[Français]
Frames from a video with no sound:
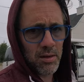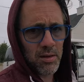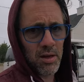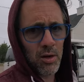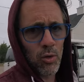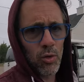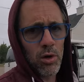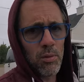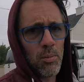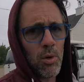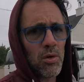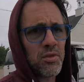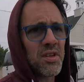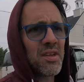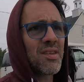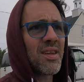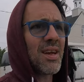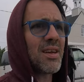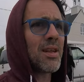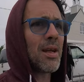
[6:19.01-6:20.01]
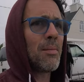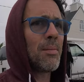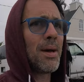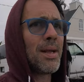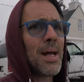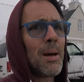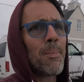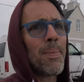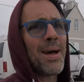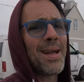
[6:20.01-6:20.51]
tu sais, au lieu de monter directement,
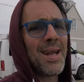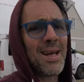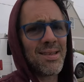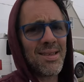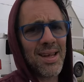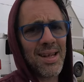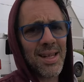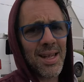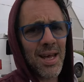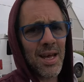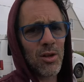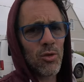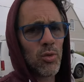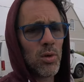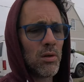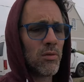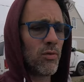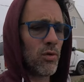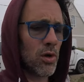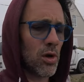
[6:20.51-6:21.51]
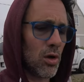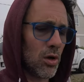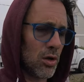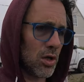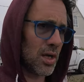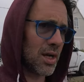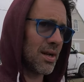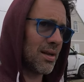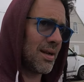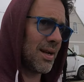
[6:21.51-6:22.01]
de reprendre la 138, vu qu'on
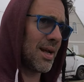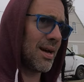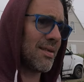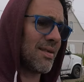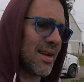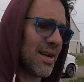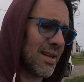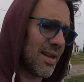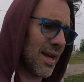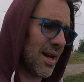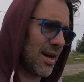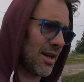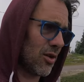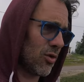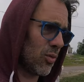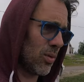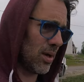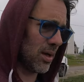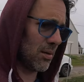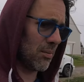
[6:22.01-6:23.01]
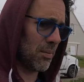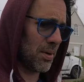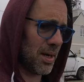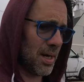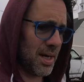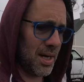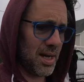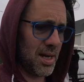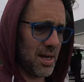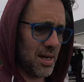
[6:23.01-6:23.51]
a quitté la 138,
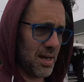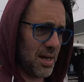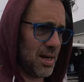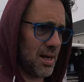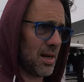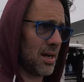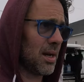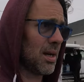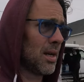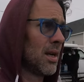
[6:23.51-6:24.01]
ben. Euh,